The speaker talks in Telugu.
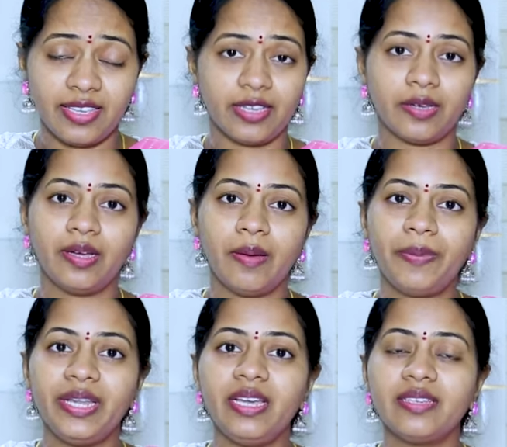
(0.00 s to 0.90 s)
థింగ్
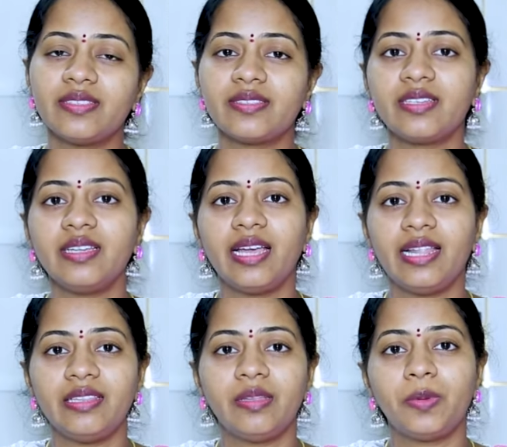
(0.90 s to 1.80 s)
ప్రీ ఎగ్జిస్టింగ్
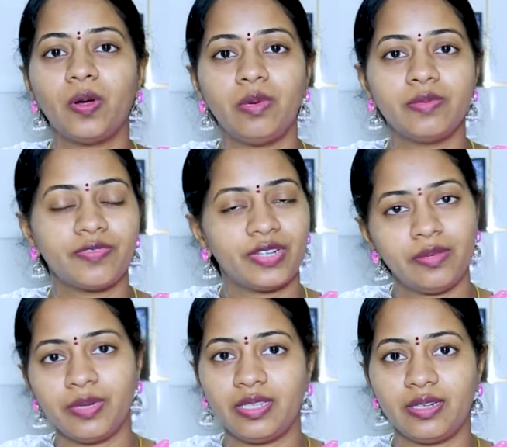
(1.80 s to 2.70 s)
హెల్త్ ప్రాబ్లమ్స్ ఫర్
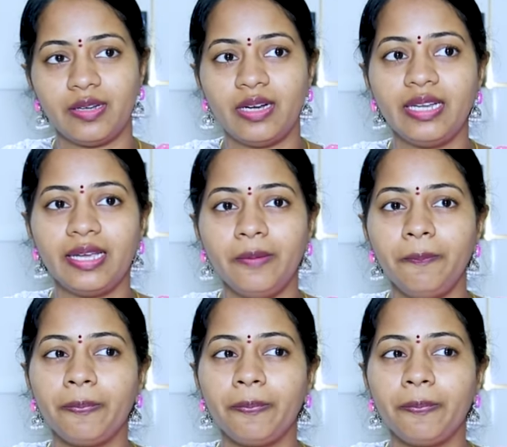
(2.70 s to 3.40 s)
ద మదర్ అంటే